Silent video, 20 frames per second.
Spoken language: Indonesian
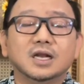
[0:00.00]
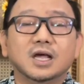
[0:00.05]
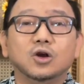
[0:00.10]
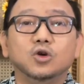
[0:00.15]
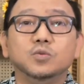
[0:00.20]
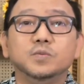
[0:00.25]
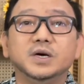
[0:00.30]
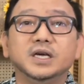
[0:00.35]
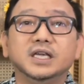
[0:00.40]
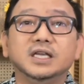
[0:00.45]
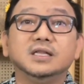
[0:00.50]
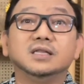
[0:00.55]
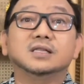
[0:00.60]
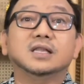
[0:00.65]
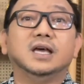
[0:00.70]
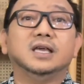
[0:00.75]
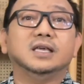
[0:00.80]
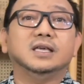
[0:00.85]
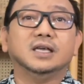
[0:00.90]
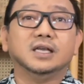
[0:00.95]
selalu
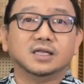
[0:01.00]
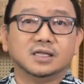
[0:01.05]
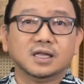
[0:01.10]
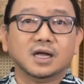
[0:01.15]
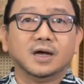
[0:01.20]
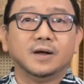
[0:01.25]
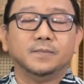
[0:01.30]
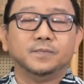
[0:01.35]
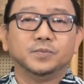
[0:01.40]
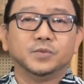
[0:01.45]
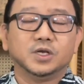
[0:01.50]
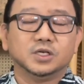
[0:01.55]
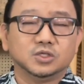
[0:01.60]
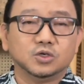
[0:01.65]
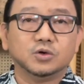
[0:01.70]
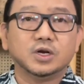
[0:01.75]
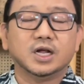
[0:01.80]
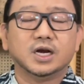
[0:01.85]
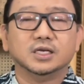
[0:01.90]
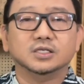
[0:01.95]
mengintai kita,
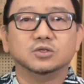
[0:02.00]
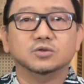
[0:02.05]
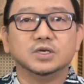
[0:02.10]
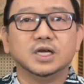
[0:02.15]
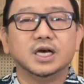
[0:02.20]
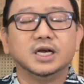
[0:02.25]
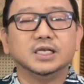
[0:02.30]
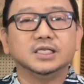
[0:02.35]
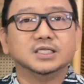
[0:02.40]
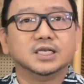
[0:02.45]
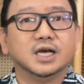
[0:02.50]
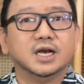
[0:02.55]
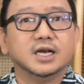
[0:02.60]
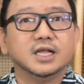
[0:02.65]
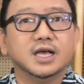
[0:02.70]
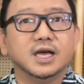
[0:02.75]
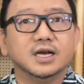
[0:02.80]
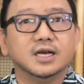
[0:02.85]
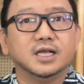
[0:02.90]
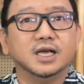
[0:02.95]
saudara-saudari
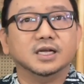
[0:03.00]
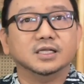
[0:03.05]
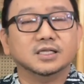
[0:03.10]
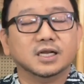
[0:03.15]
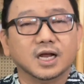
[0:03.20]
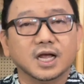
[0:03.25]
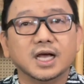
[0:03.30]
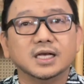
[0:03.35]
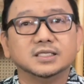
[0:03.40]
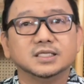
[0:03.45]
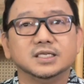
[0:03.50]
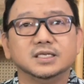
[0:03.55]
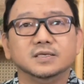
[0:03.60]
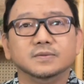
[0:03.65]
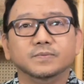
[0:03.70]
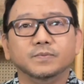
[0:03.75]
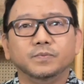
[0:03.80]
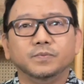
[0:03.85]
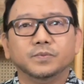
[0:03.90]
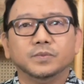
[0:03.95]
sekalian yang terkasih.
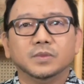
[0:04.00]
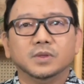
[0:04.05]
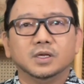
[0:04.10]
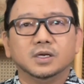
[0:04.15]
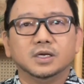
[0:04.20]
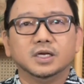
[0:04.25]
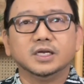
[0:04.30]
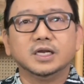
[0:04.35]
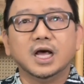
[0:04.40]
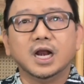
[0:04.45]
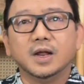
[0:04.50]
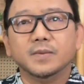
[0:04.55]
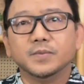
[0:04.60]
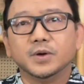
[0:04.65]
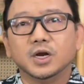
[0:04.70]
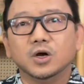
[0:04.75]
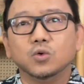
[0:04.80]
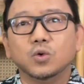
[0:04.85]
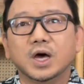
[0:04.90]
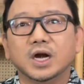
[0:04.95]
Di
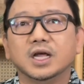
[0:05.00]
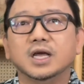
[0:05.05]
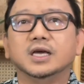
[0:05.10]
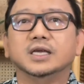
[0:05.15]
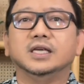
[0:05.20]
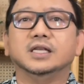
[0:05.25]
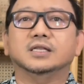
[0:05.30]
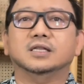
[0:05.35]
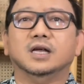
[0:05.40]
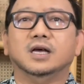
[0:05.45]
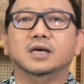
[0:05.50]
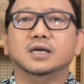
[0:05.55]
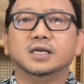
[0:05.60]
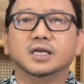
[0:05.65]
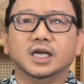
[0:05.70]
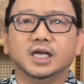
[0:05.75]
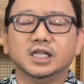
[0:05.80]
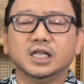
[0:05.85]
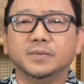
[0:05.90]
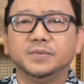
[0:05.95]
dalam keluarga kita,
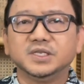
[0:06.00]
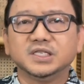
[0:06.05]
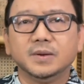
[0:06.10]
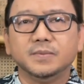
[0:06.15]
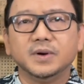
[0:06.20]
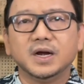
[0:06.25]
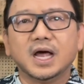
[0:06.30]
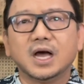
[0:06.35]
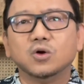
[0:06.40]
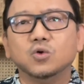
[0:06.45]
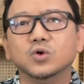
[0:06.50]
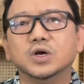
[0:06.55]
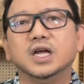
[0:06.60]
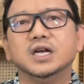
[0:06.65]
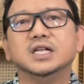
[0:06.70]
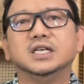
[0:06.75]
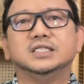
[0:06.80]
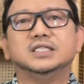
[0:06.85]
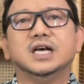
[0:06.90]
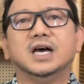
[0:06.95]
kita bisa
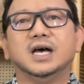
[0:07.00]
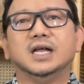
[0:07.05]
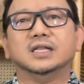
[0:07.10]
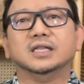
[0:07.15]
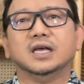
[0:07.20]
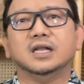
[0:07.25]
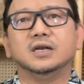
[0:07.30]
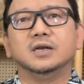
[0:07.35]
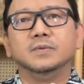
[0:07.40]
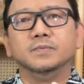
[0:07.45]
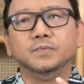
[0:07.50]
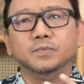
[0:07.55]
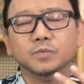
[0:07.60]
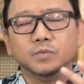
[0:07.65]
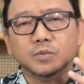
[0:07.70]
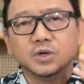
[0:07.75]
melakukan kejahatan.